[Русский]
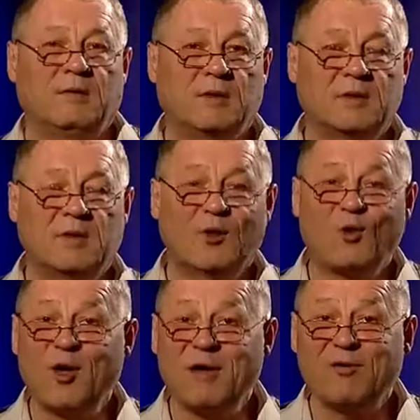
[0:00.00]
Вот
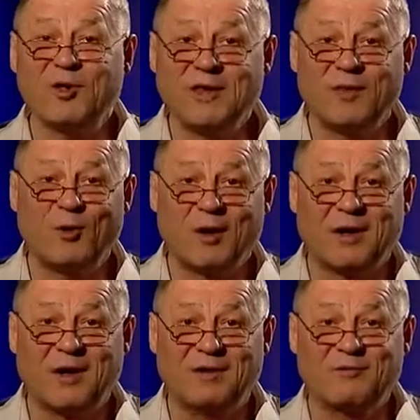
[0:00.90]
такое вот оно,
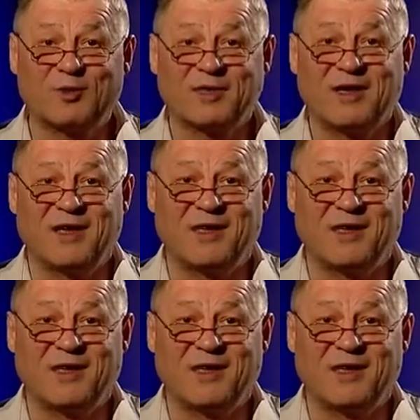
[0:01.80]
голливудское